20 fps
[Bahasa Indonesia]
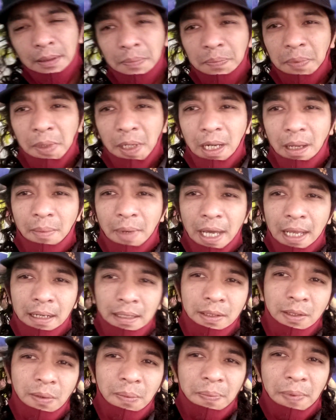Apa kabar?
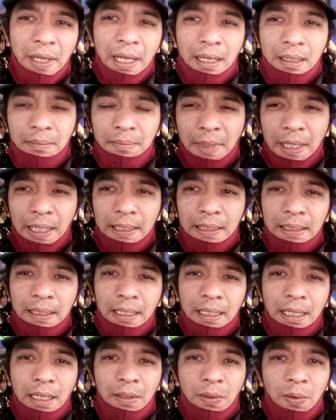Jumpa kembali
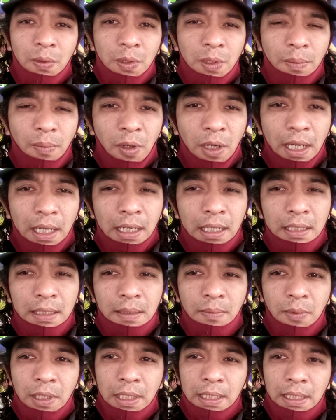dengan aku. Semoga Anda
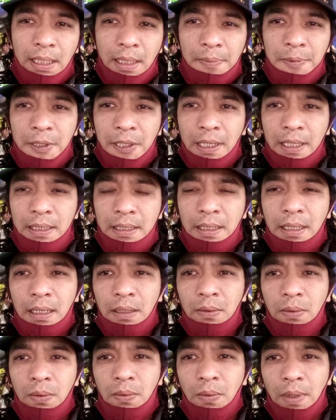semua tetap sehat,
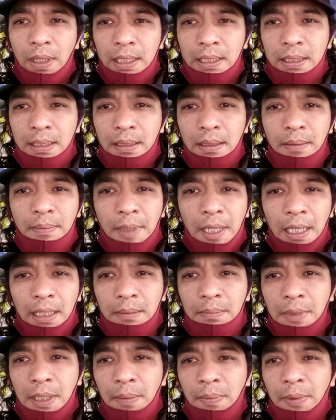selalu kuat, semangat
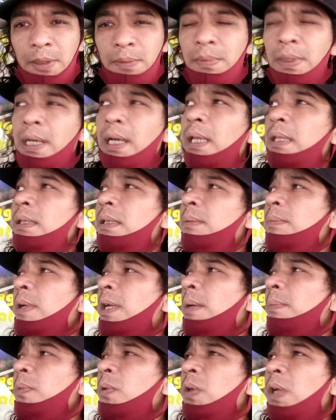mendapat berkat
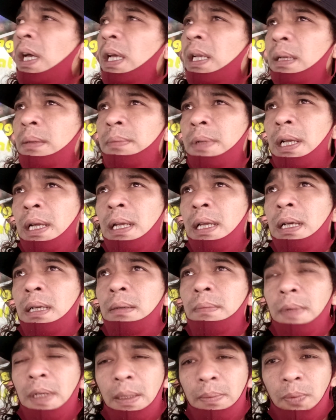dimanapun Anda berada,
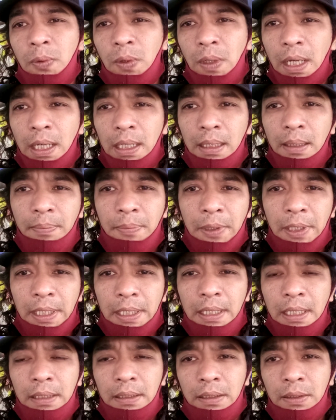kemanapun Anda pergi,
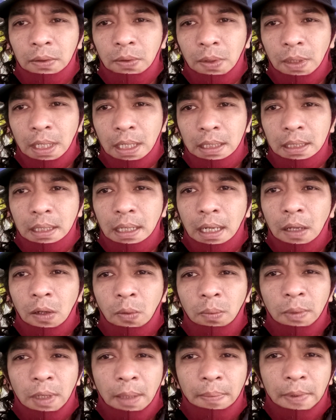dan tentunya selalu
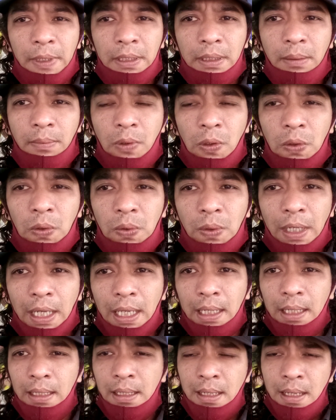mendapat keberuntungan.